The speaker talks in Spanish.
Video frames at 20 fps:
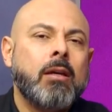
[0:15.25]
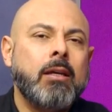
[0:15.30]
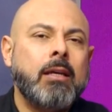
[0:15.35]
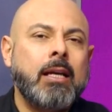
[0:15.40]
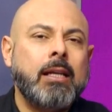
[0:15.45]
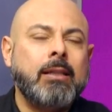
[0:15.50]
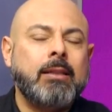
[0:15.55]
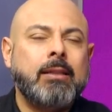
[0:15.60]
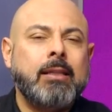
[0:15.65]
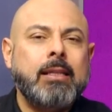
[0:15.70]

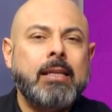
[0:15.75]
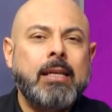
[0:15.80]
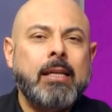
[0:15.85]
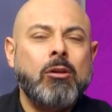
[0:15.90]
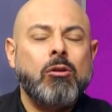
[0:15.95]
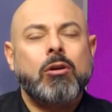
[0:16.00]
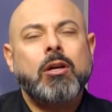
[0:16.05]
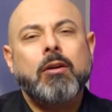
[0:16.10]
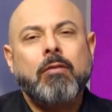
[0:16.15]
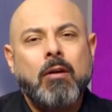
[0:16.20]
y, y
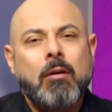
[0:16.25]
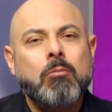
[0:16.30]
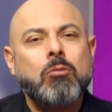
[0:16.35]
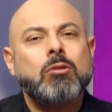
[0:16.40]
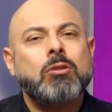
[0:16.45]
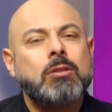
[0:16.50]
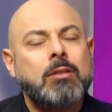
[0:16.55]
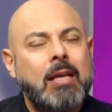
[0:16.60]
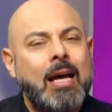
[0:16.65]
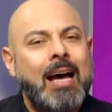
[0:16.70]
lo que
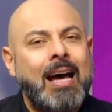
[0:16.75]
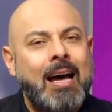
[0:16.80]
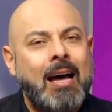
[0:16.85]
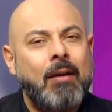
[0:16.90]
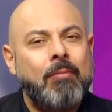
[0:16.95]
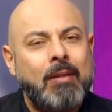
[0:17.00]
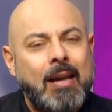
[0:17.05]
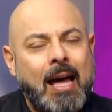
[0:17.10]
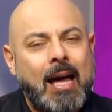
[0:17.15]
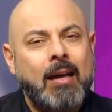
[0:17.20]
vamos a
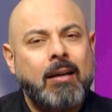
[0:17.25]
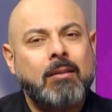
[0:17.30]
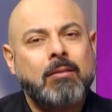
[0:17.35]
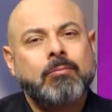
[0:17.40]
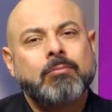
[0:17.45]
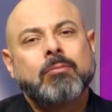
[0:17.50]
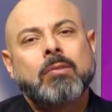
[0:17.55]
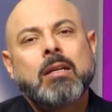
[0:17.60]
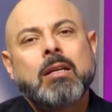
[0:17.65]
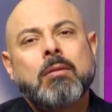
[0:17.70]
hablar
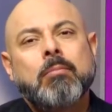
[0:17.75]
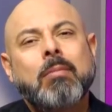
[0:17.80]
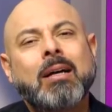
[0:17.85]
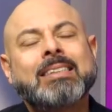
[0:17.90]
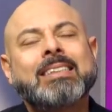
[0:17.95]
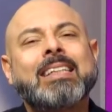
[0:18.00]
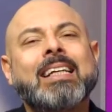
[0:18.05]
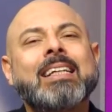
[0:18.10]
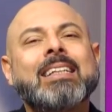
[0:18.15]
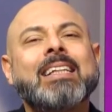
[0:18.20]
va
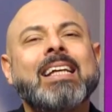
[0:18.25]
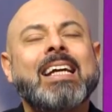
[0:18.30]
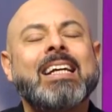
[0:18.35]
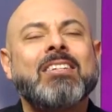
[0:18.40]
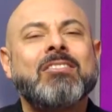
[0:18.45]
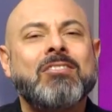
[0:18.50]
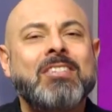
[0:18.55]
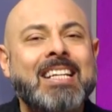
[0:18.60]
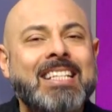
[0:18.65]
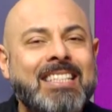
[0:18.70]
a ser de
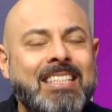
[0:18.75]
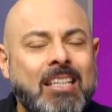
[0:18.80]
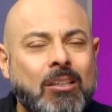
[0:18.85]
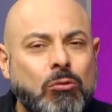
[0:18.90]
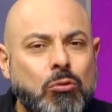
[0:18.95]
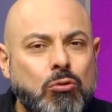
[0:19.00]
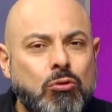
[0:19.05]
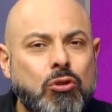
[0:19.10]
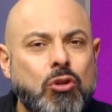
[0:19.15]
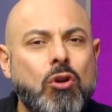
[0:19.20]

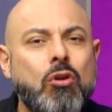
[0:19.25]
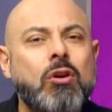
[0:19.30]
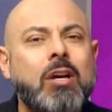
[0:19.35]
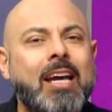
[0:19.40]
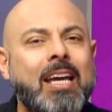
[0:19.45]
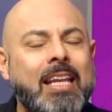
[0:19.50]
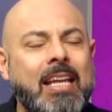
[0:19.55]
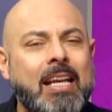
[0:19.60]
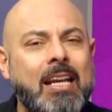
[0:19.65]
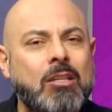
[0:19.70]
restitución
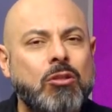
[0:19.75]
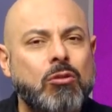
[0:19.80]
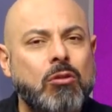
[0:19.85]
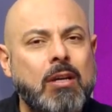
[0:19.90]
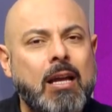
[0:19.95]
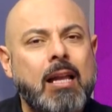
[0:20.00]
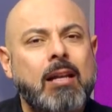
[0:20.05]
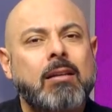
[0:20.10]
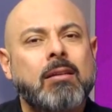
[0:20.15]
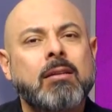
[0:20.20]

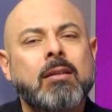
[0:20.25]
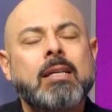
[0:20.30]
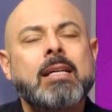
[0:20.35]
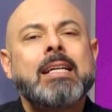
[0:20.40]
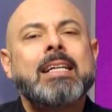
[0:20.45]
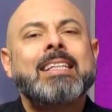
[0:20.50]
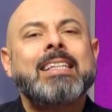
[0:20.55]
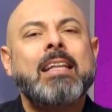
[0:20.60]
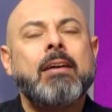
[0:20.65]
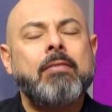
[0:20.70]
generacional,
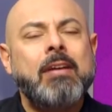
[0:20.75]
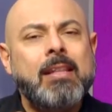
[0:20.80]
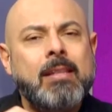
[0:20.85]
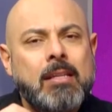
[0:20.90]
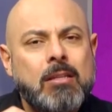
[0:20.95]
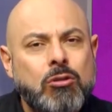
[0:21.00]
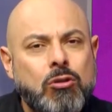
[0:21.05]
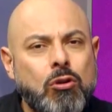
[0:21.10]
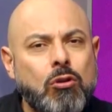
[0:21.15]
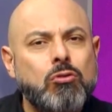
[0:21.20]
de
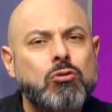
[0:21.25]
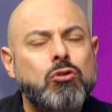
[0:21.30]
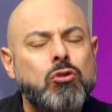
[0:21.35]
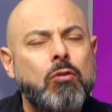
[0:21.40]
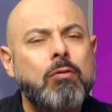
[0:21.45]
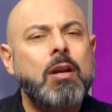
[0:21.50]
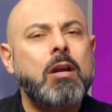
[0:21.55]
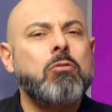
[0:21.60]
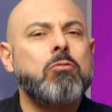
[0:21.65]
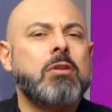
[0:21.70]
bendición
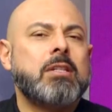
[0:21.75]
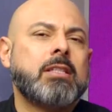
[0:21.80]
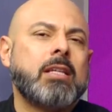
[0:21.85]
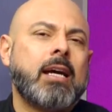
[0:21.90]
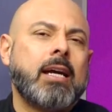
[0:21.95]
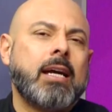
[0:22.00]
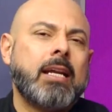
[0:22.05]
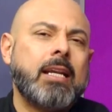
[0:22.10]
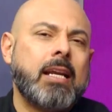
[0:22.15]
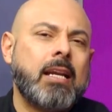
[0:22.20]
sobre
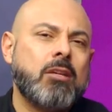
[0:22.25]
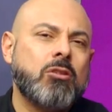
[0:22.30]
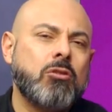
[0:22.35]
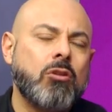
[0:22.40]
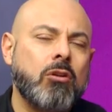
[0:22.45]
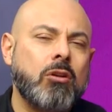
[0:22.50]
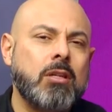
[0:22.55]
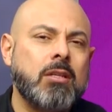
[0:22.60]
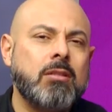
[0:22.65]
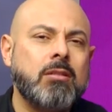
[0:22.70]
nuestras
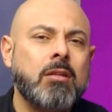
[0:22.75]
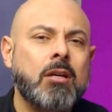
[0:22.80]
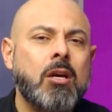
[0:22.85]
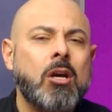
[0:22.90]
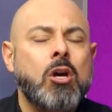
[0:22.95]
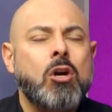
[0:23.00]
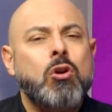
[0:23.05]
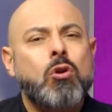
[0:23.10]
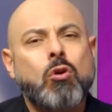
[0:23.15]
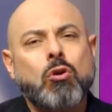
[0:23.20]
generaciones,
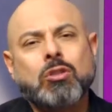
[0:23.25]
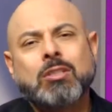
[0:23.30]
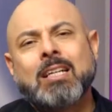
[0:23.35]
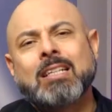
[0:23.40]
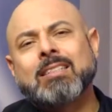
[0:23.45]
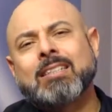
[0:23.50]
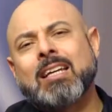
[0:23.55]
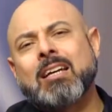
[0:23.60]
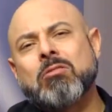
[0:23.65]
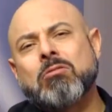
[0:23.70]

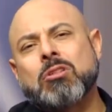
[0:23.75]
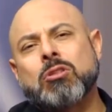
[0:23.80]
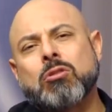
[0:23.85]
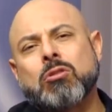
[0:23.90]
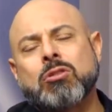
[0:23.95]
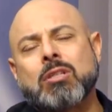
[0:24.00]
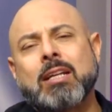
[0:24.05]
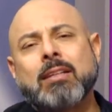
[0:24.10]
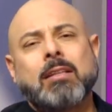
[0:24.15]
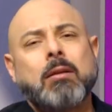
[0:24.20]
cosas que
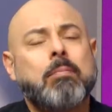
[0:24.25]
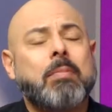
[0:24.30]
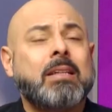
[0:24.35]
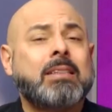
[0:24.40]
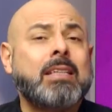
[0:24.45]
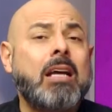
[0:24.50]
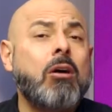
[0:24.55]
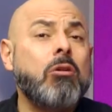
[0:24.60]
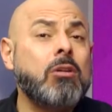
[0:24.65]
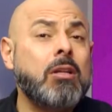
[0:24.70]
nuestros
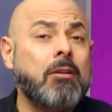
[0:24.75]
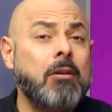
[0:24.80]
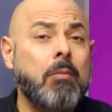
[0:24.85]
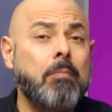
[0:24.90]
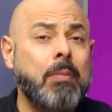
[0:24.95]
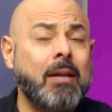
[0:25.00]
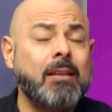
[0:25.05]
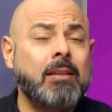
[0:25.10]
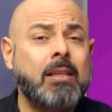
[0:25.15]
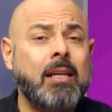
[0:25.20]
antepasados de
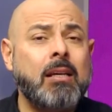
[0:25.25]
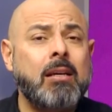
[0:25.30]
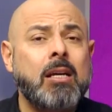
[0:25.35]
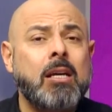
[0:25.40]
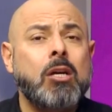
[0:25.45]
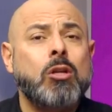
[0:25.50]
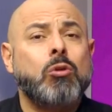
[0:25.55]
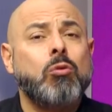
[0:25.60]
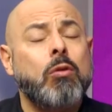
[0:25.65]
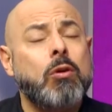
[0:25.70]
repente
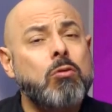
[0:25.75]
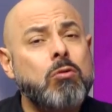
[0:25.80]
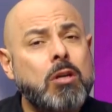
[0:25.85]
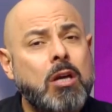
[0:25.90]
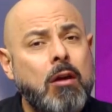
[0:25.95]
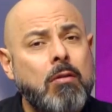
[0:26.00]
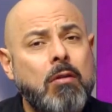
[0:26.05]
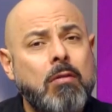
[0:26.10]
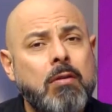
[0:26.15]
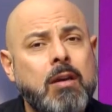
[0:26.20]
tuvieron
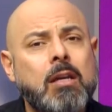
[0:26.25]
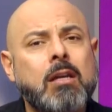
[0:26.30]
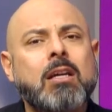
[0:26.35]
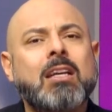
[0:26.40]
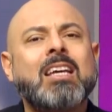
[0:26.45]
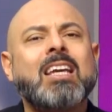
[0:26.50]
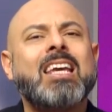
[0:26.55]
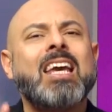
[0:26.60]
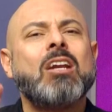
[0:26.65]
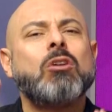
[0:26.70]
que vivir
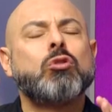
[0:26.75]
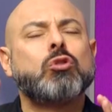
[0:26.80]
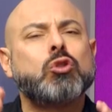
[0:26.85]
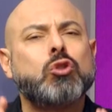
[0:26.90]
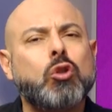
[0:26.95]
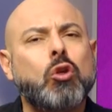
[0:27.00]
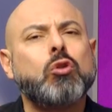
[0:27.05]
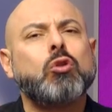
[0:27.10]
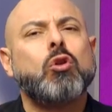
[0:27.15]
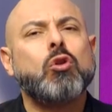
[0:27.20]
que
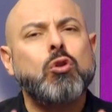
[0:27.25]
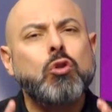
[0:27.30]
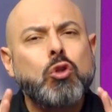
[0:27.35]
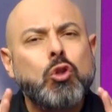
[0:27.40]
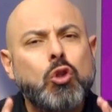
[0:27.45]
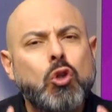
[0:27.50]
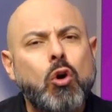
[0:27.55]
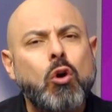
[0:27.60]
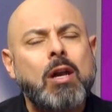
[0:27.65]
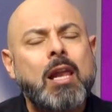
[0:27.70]
nosotros
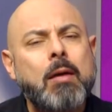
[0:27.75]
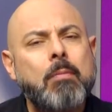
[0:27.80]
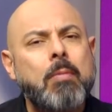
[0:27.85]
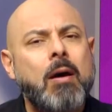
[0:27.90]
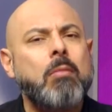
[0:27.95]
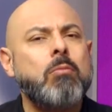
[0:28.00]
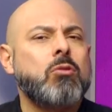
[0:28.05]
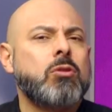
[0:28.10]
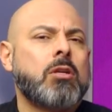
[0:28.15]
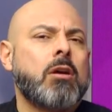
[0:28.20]
no las
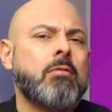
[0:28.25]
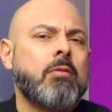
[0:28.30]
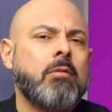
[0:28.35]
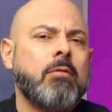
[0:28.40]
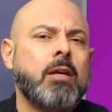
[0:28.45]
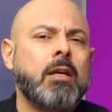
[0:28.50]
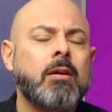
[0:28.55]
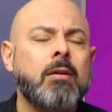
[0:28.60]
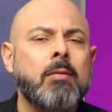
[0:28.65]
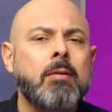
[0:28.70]
vamos a
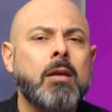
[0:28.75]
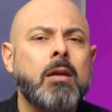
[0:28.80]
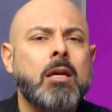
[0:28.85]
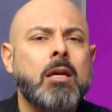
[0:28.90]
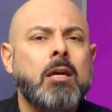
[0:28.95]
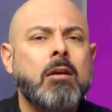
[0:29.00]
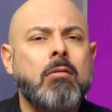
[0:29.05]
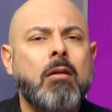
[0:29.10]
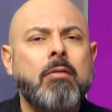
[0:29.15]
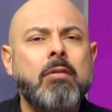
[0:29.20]
vivir
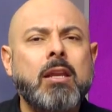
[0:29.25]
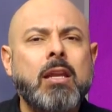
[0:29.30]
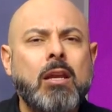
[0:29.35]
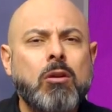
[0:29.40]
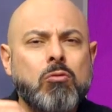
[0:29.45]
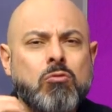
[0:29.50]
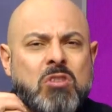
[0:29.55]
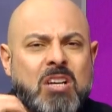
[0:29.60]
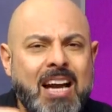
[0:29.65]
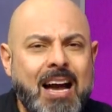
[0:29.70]
y va a
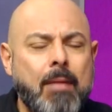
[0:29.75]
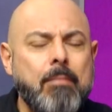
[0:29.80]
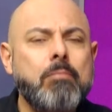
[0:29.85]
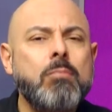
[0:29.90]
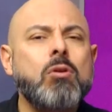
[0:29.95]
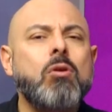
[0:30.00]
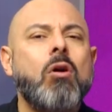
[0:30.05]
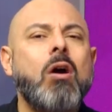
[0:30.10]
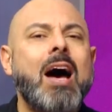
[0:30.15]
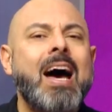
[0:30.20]
venir un
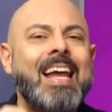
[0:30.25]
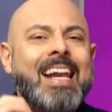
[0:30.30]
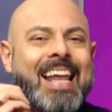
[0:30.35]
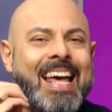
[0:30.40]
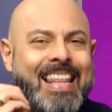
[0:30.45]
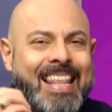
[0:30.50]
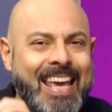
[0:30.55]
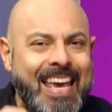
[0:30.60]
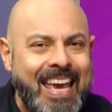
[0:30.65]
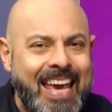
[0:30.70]
cambio al
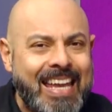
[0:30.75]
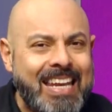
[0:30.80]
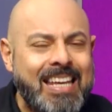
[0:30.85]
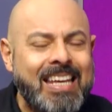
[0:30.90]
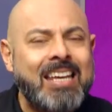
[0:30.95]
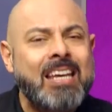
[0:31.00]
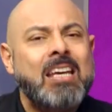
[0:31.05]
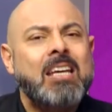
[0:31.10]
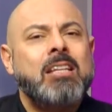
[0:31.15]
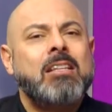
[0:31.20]

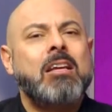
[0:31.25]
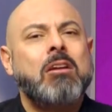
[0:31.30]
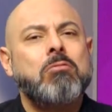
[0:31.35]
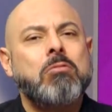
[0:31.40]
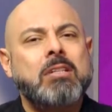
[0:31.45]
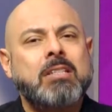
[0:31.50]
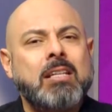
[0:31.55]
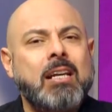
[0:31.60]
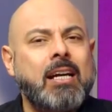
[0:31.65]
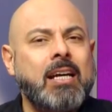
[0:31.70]
ADN de
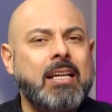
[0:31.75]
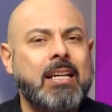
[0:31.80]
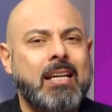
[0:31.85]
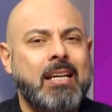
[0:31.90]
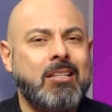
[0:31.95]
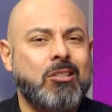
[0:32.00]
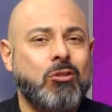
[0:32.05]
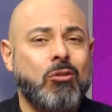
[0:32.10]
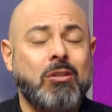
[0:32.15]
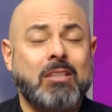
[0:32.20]
nuestras
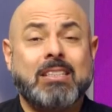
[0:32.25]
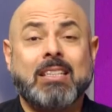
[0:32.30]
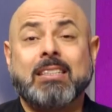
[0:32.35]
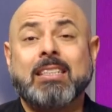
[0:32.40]
generaciones.